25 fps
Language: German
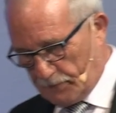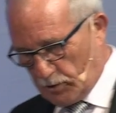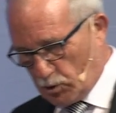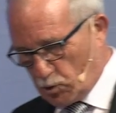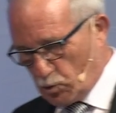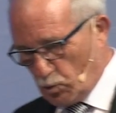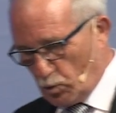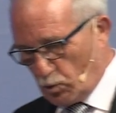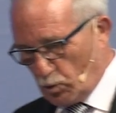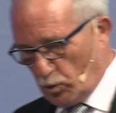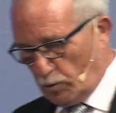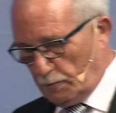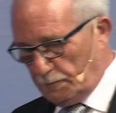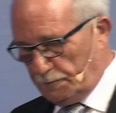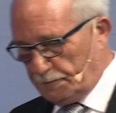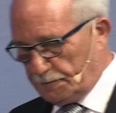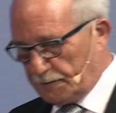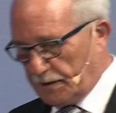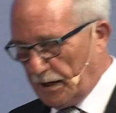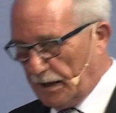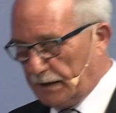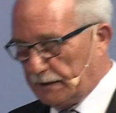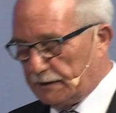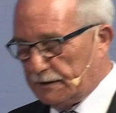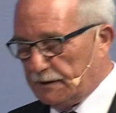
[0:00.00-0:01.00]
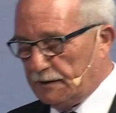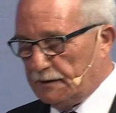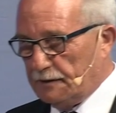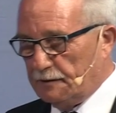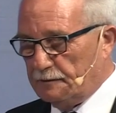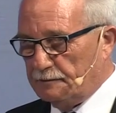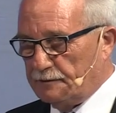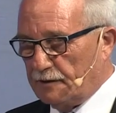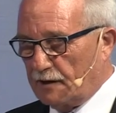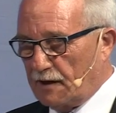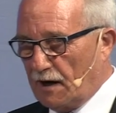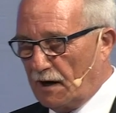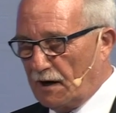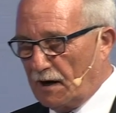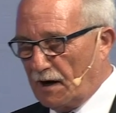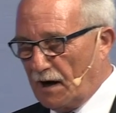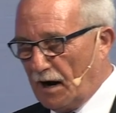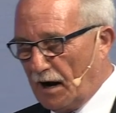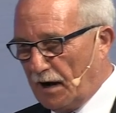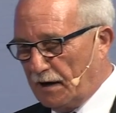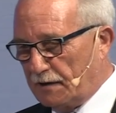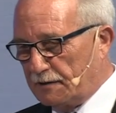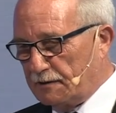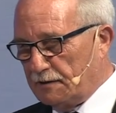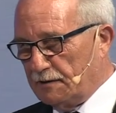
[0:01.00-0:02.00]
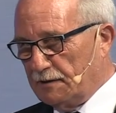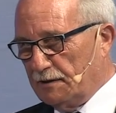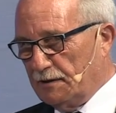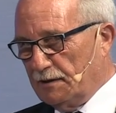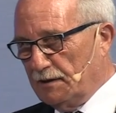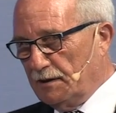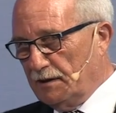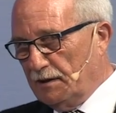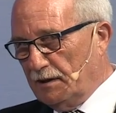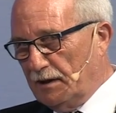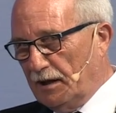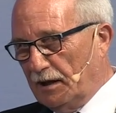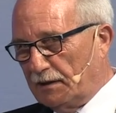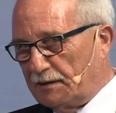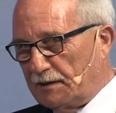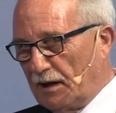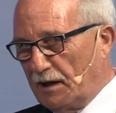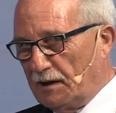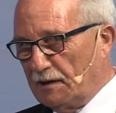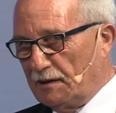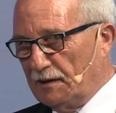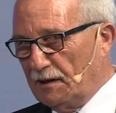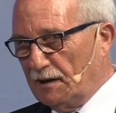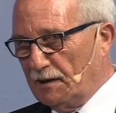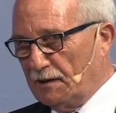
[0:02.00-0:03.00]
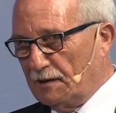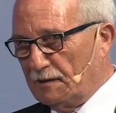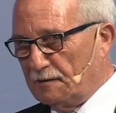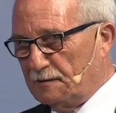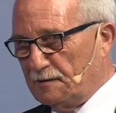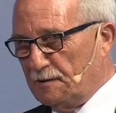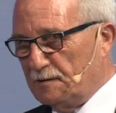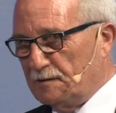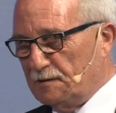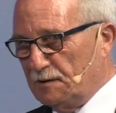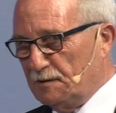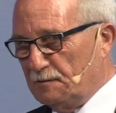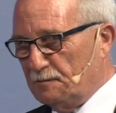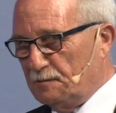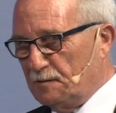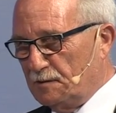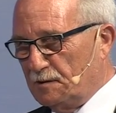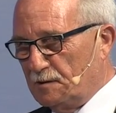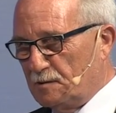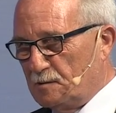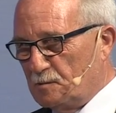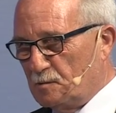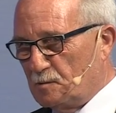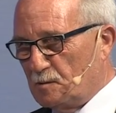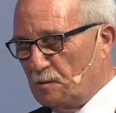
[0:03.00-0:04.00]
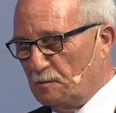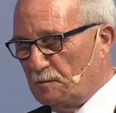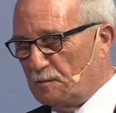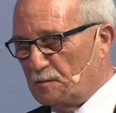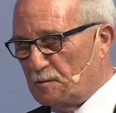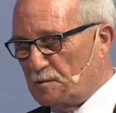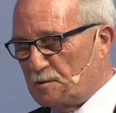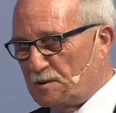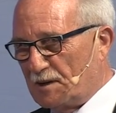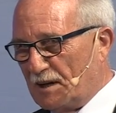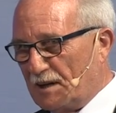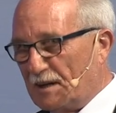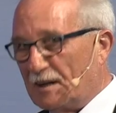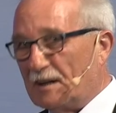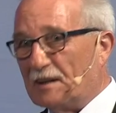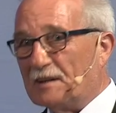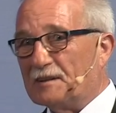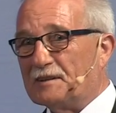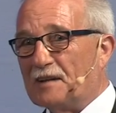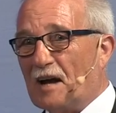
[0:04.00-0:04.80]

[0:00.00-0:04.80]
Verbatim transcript: Zukunft hat Vergangenheit. Herr Teigler, Sie sind für die Zukunft zuständig.